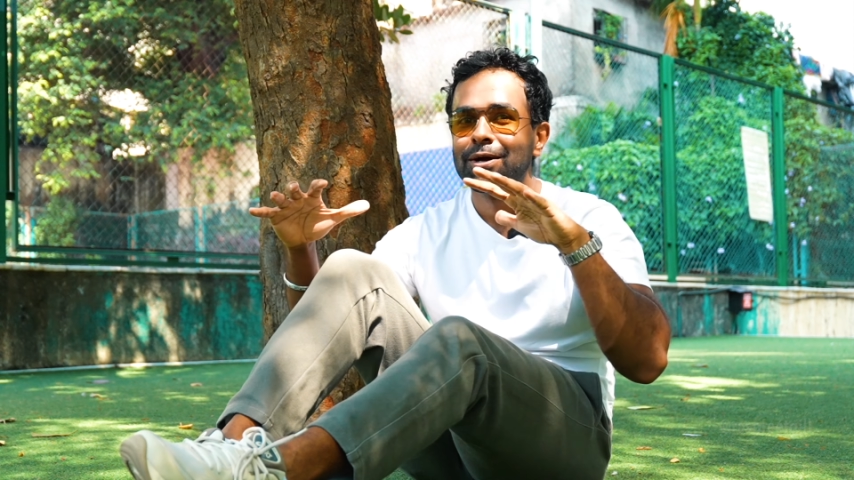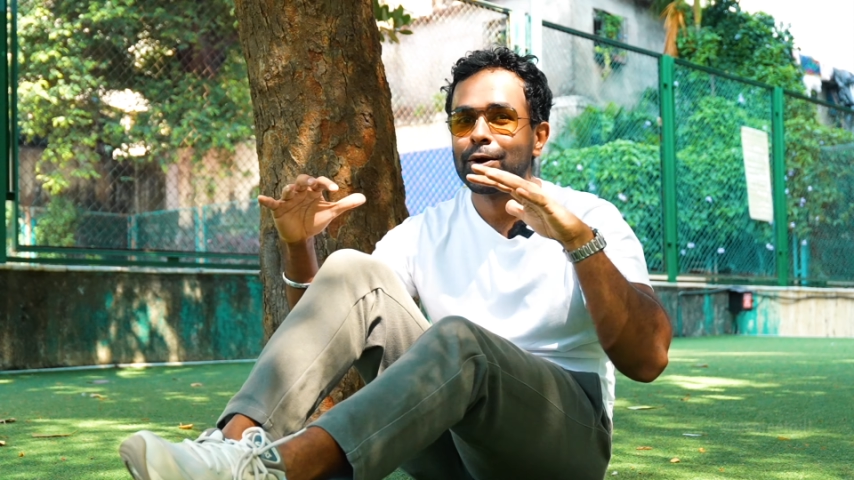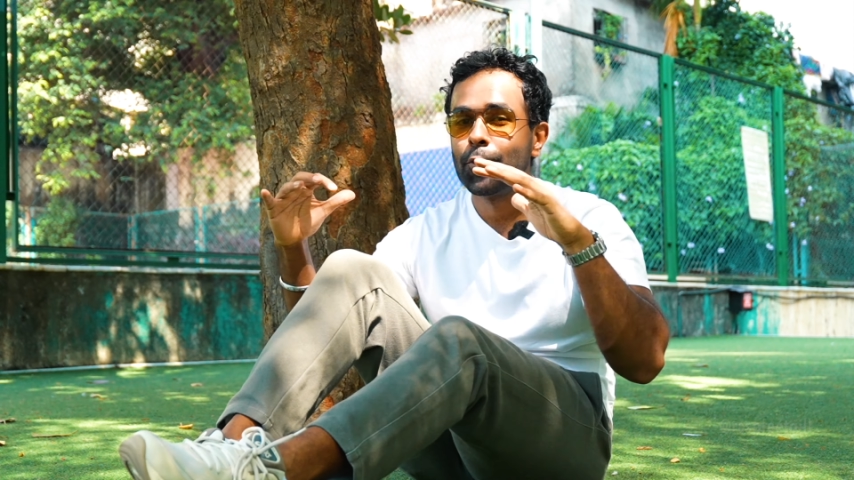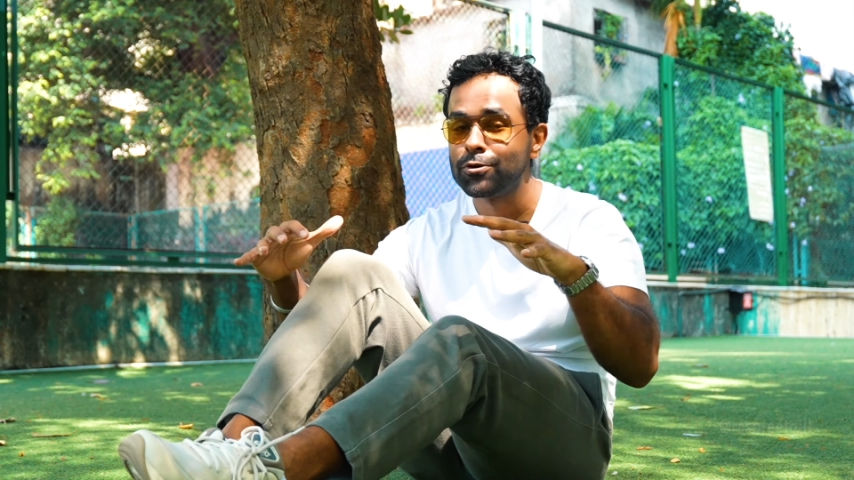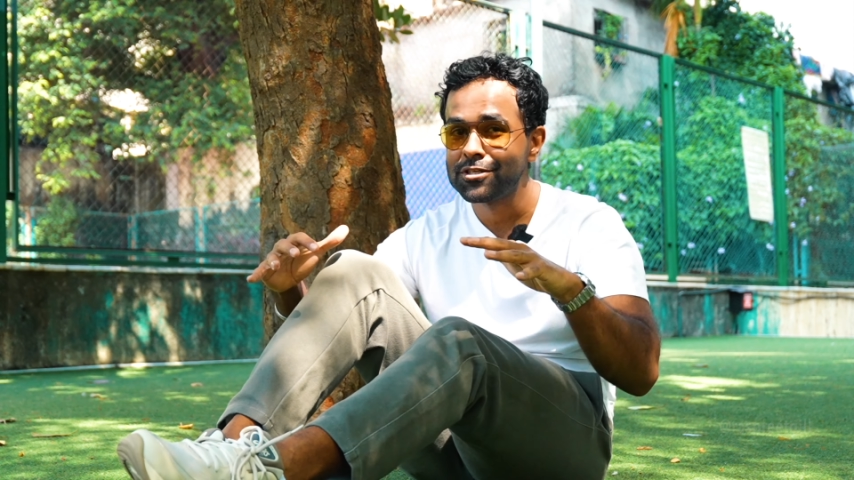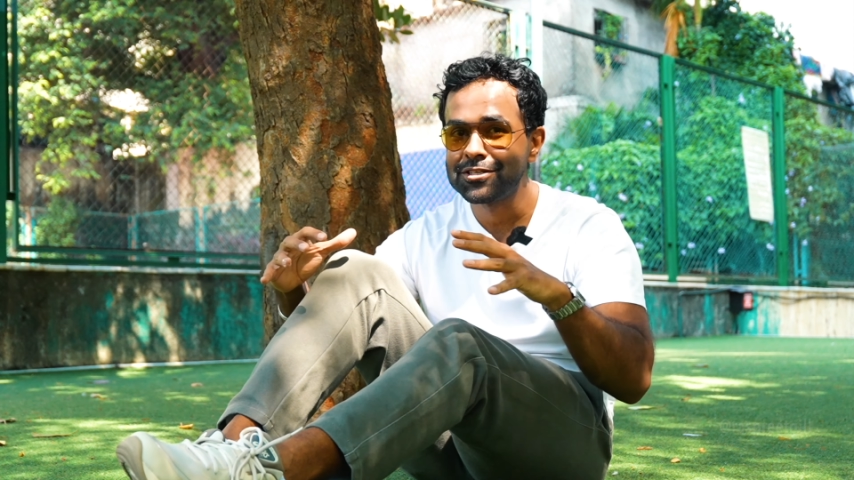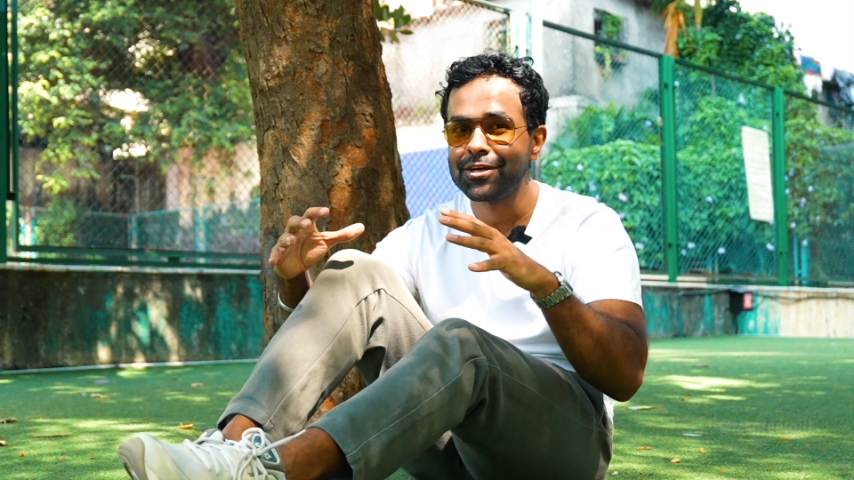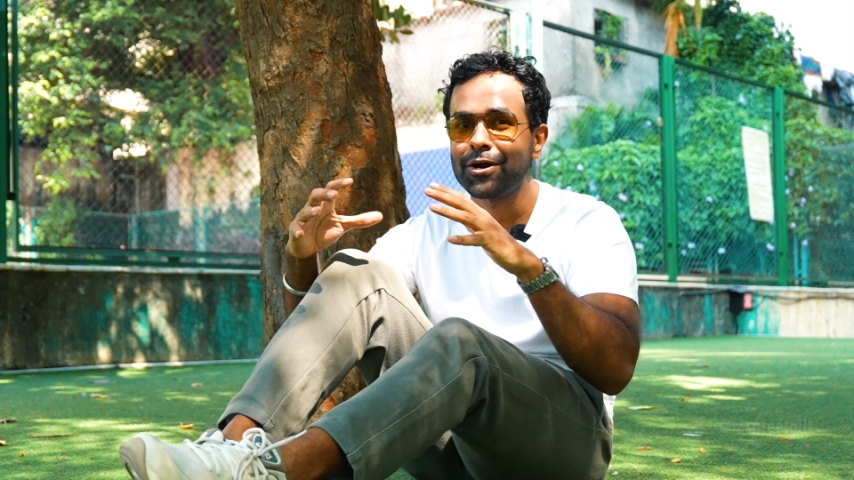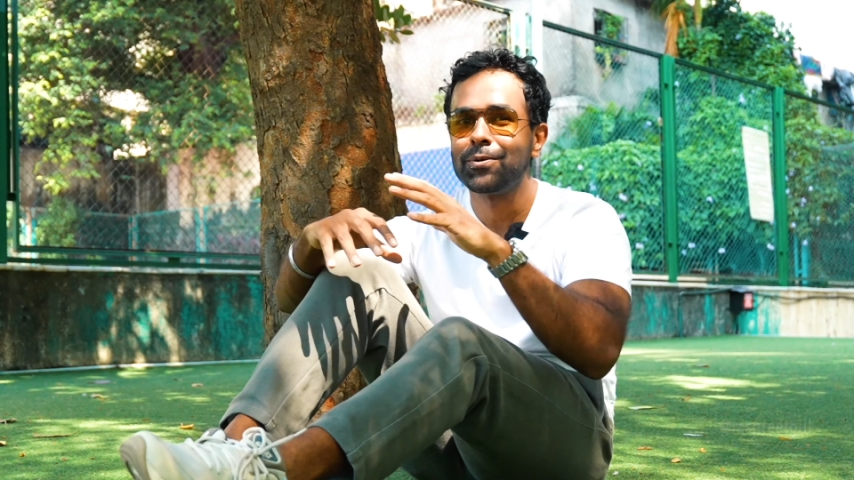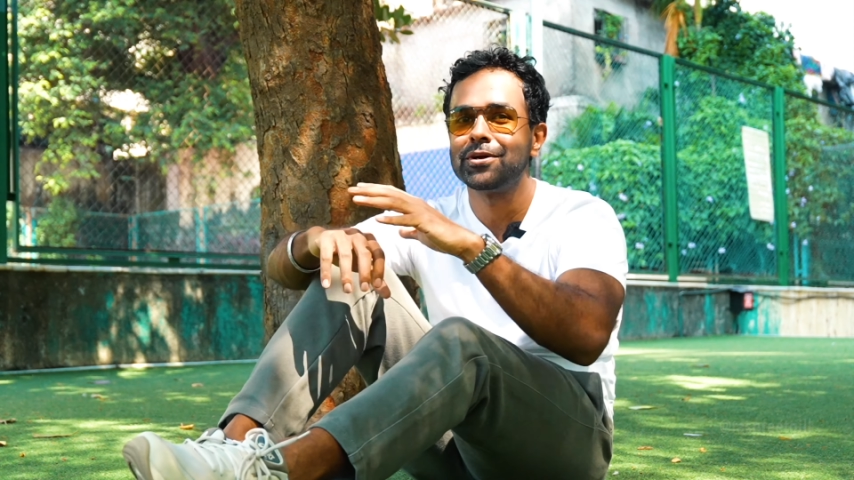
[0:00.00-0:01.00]
क्लोजेस्ट
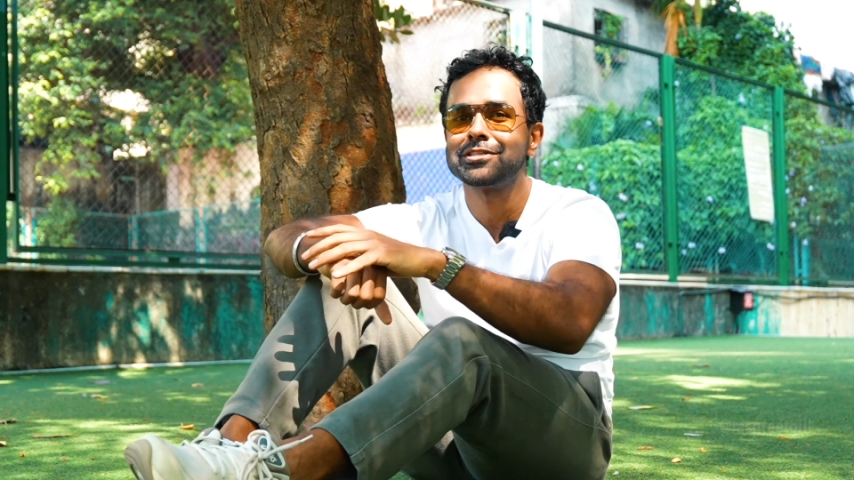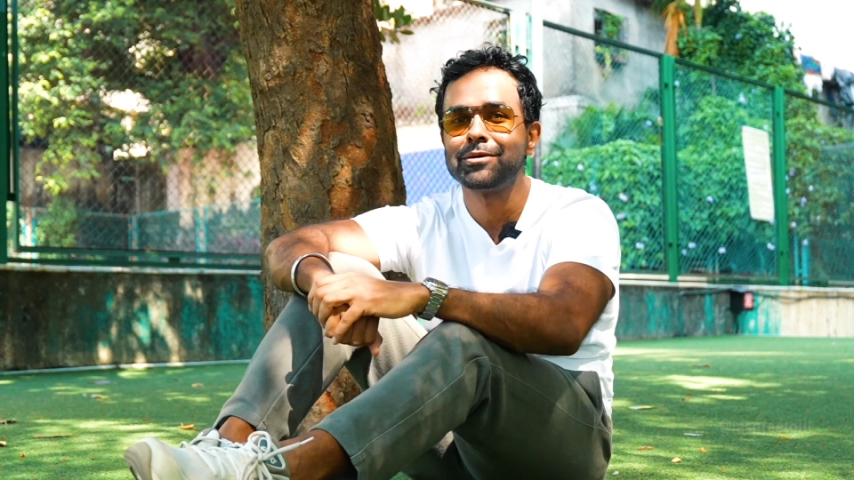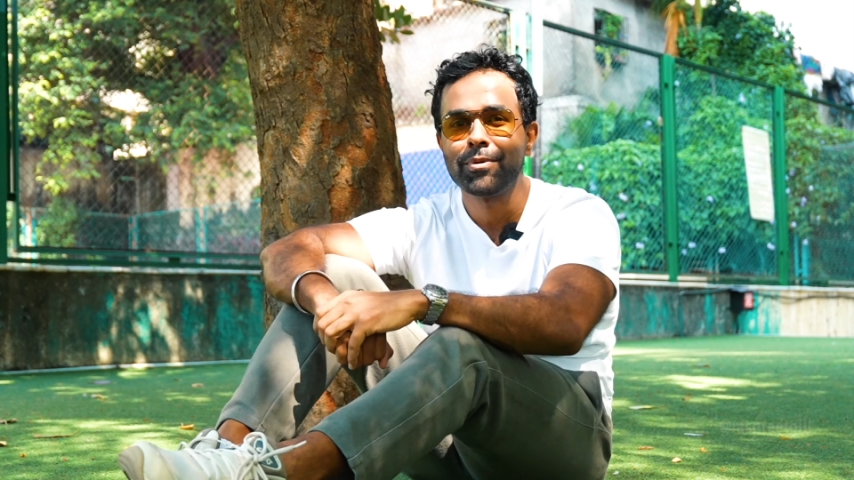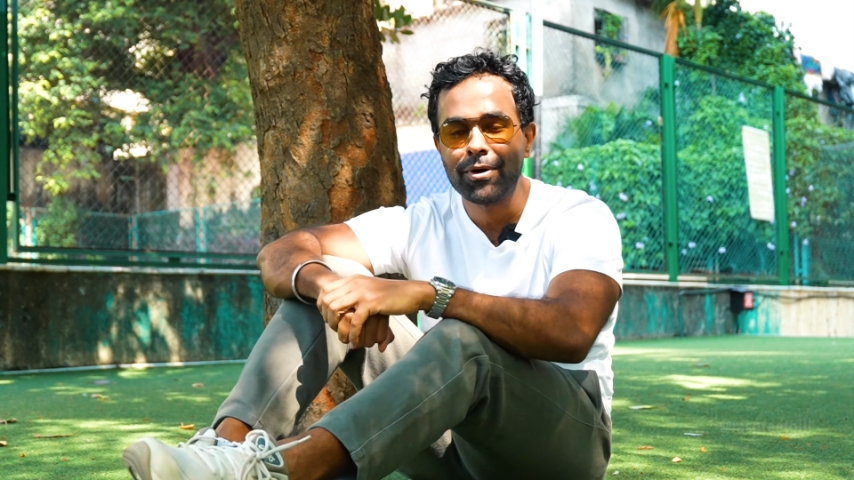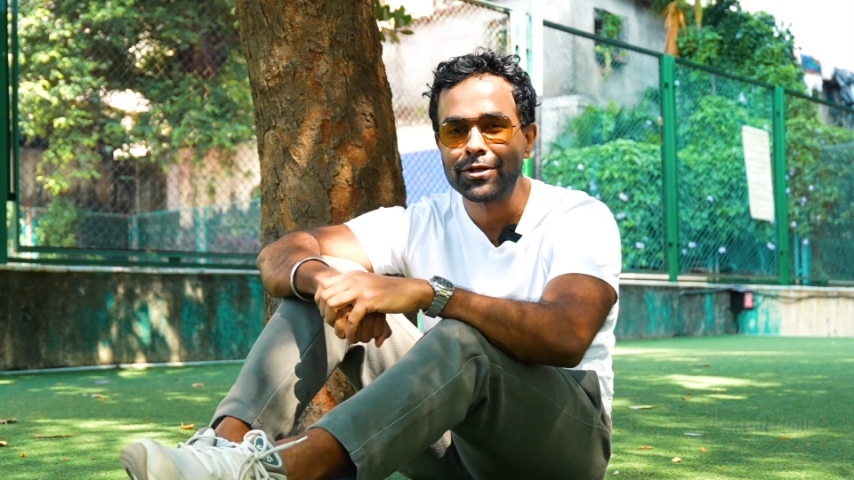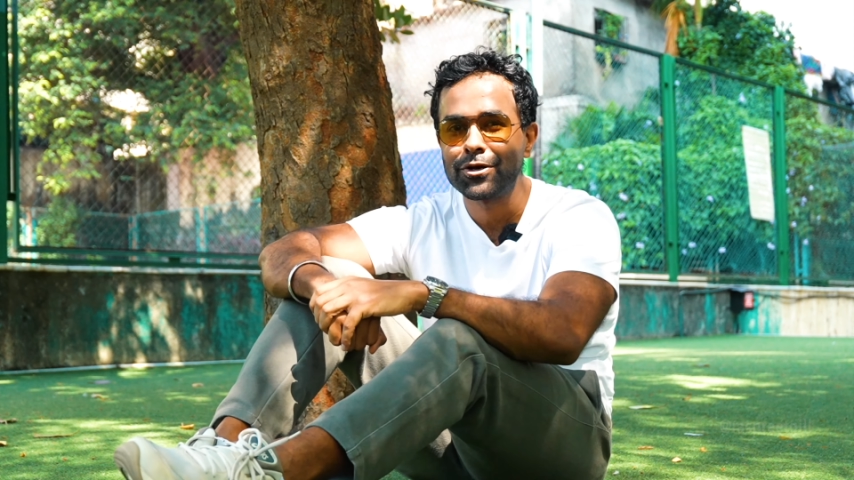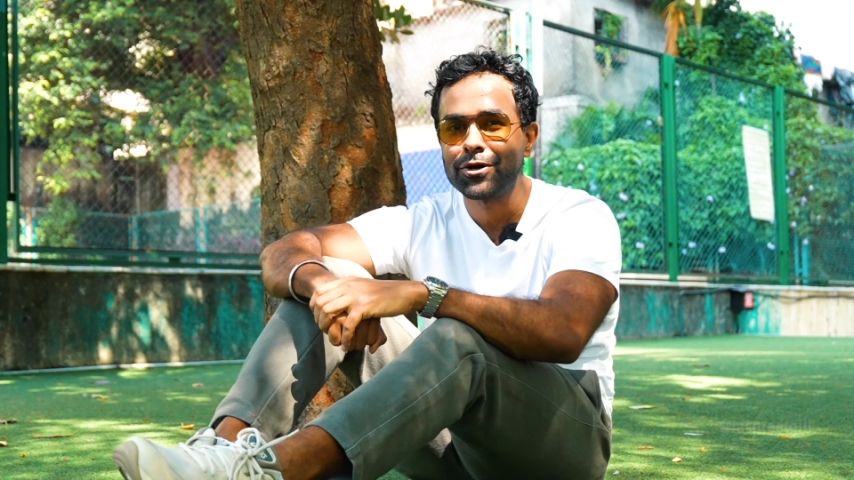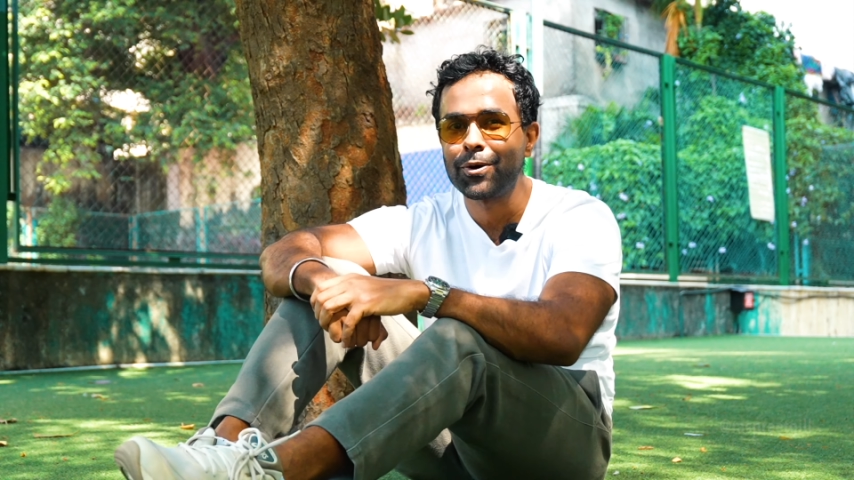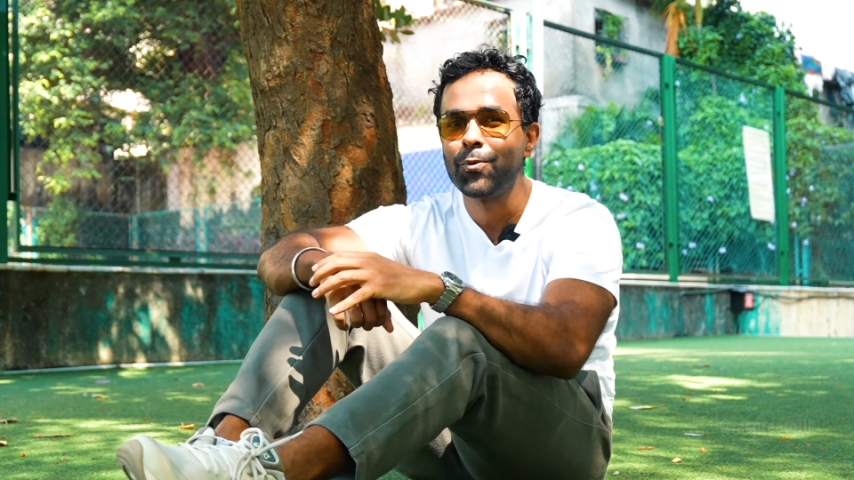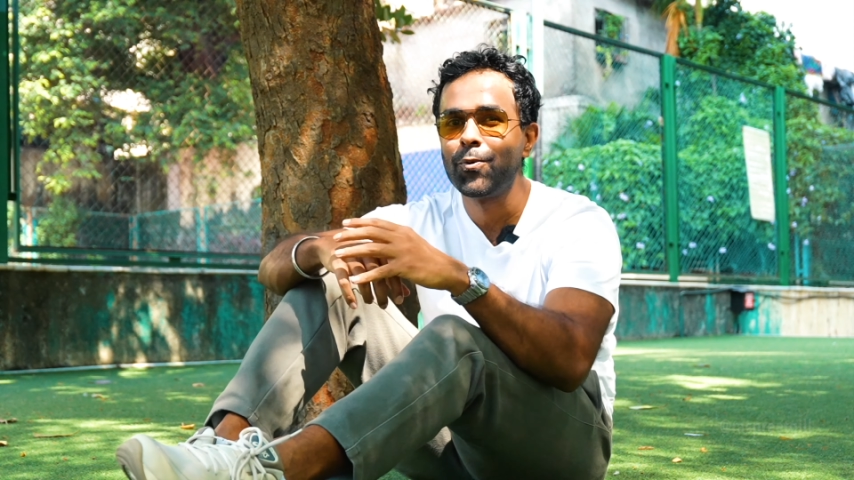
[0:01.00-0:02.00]
सराउंडिंग्स की मैं बात कर
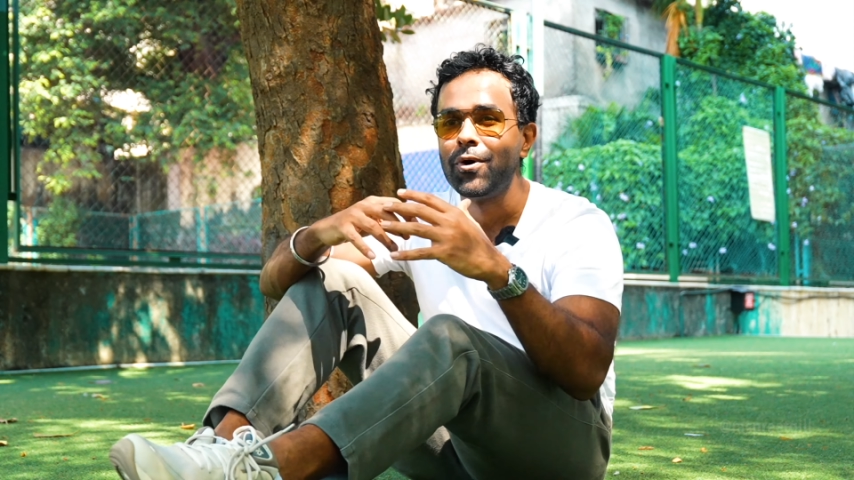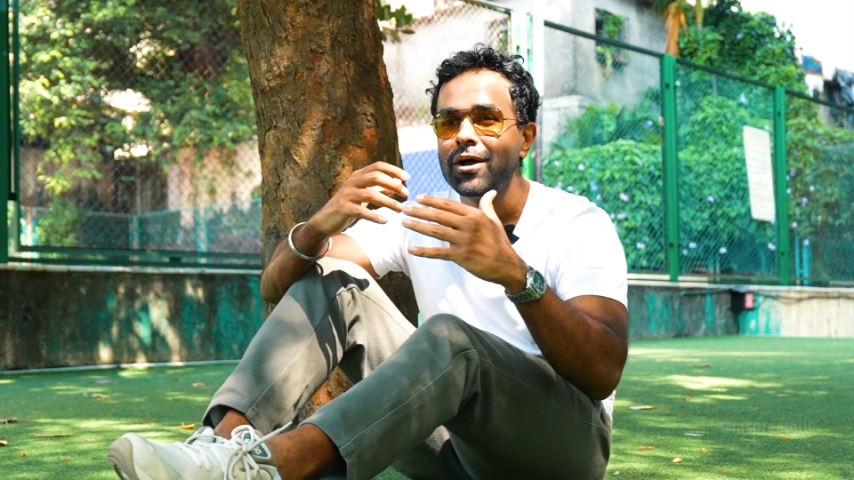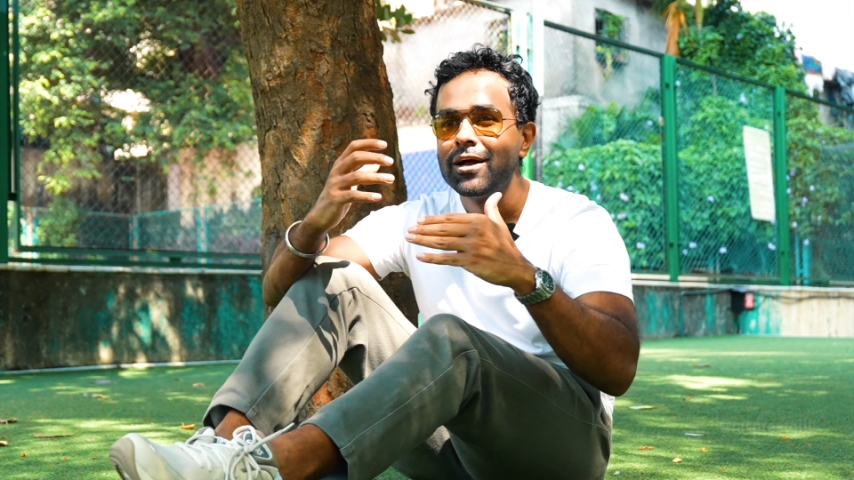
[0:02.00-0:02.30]
रहा हूँ वो